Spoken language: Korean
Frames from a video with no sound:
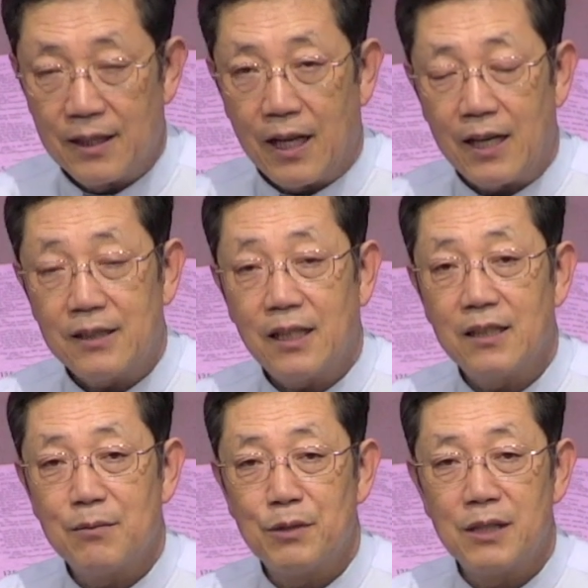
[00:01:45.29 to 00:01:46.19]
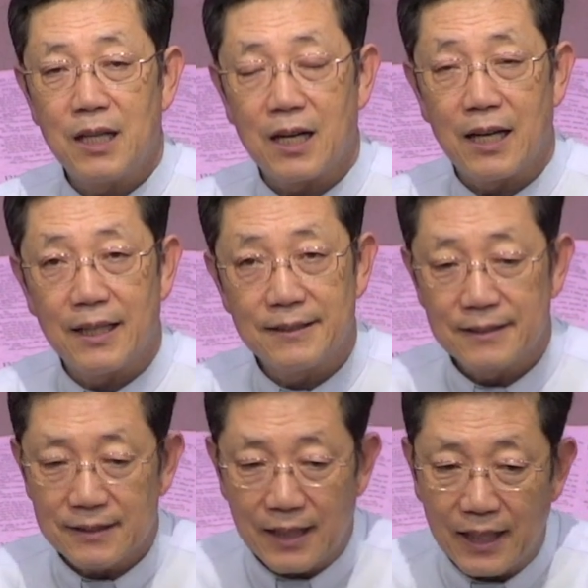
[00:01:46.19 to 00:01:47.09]
하나님을 향한
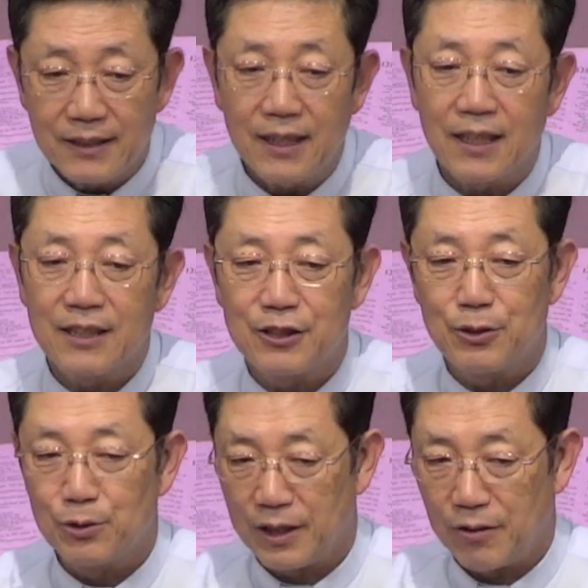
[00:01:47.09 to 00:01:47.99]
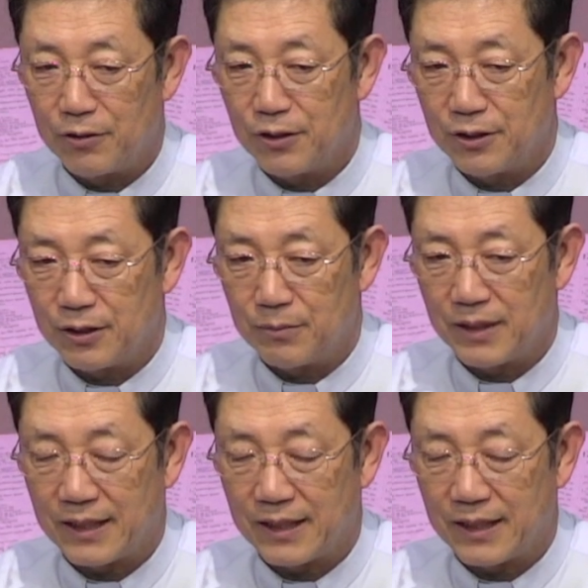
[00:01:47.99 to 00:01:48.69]
찬양의 시로 되어져 있습니다.